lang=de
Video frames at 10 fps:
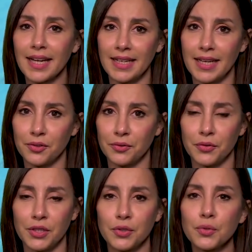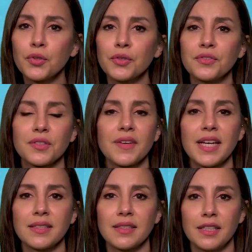Erklärung für die
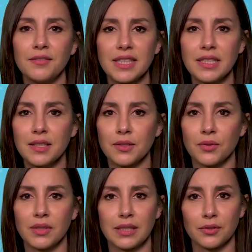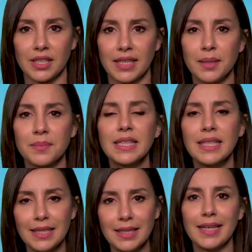zukunftsweisende Investition des Unternehmens
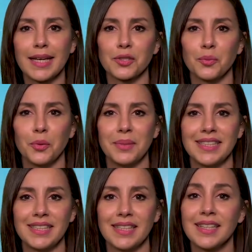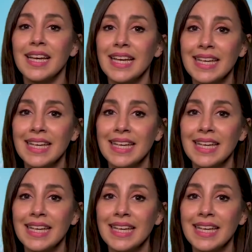in die Elektromobilität,